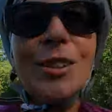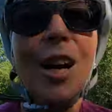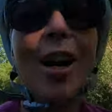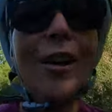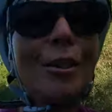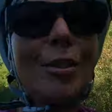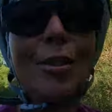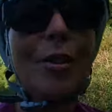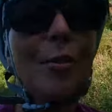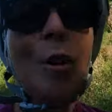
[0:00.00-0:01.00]
ja, es,
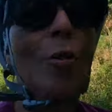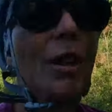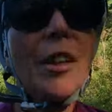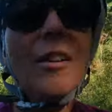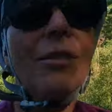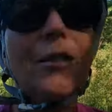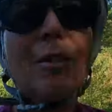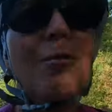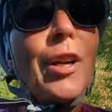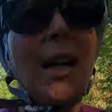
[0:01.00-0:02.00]
es, war okay.
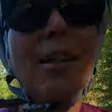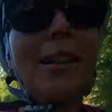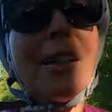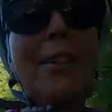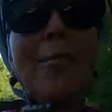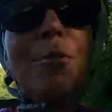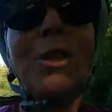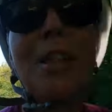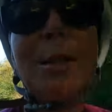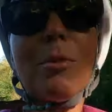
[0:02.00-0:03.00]
Also für eine Nacht ist
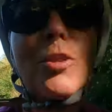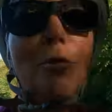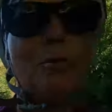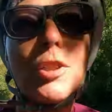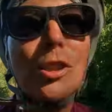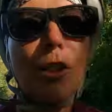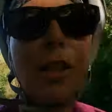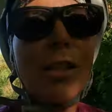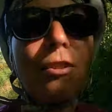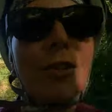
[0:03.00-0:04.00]
okay, aber ich werde
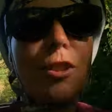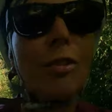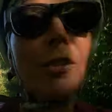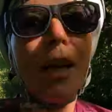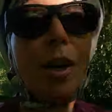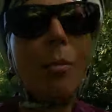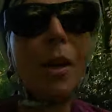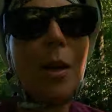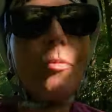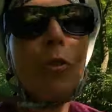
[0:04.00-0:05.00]
da jetzt nicht länger
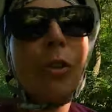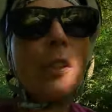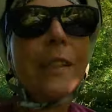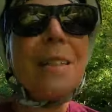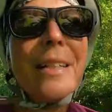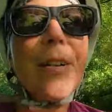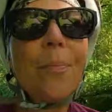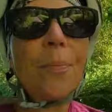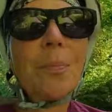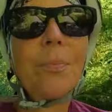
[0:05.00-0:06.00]
bleiben wollen.
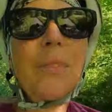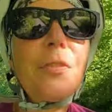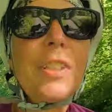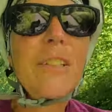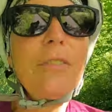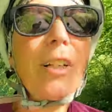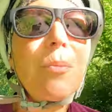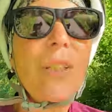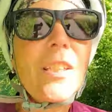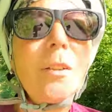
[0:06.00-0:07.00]
Mm, die Wiese war
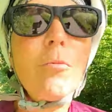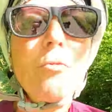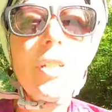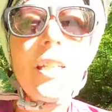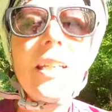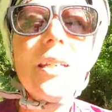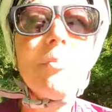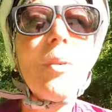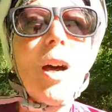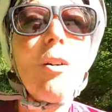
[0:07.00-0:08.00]
ein bisschen
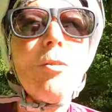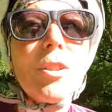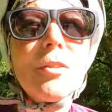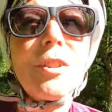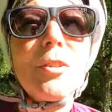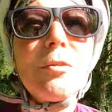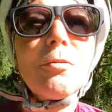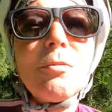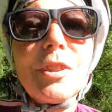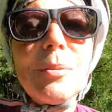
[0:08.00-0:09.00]
uneben auch. Da waren so
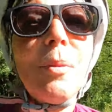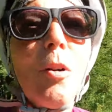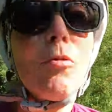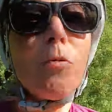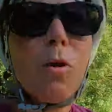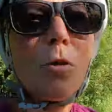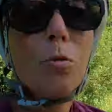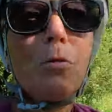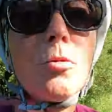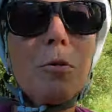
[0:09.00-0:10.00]
viele
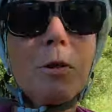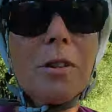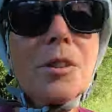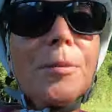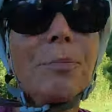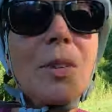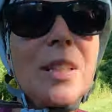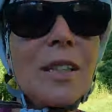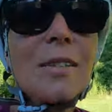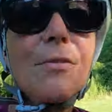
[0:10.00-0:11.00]
Maulwurfshügel.
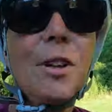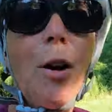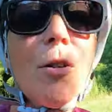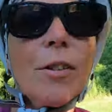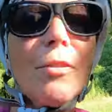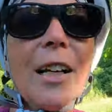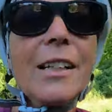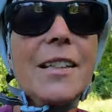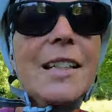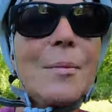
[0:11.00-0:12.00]
Es war auch eine
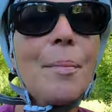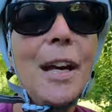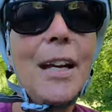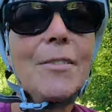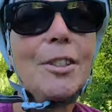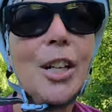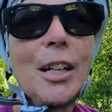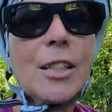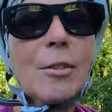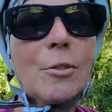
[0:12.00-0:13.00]
Weile nicht gemäht,
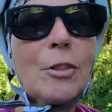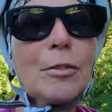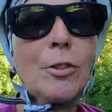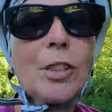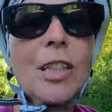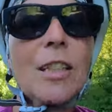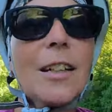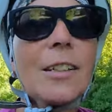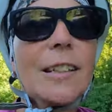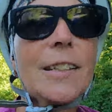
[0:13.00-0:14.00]
wahrscheinlich auch durch die
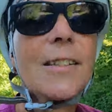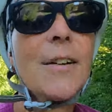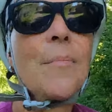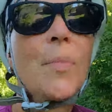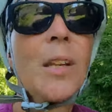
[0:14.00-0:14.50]
Feuchtigkeit jetzt.